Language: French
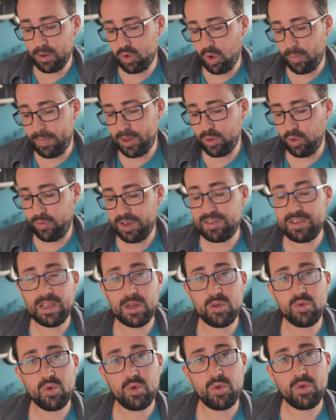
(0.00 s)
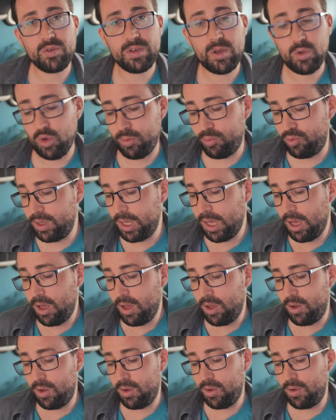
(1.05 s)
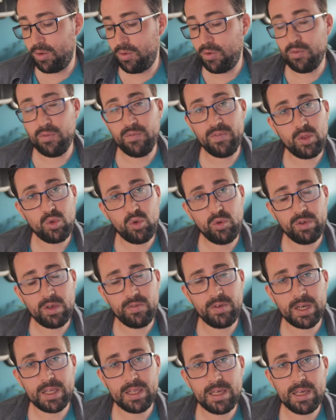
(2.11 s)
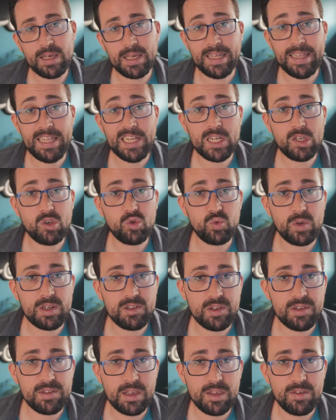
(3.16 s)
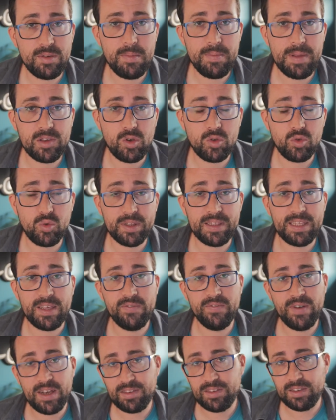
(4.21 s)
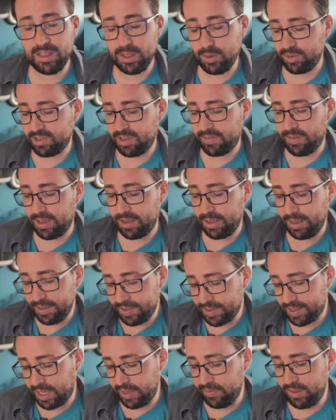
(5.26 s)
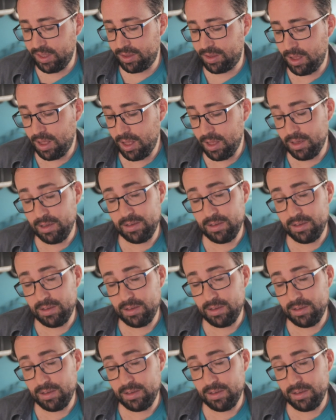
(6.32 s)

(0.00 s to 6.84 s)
Campagne de vaccination lancée depuis 22 euh, février et déjà 76 000 personnes ont été vaccinées, donc ça va très vite,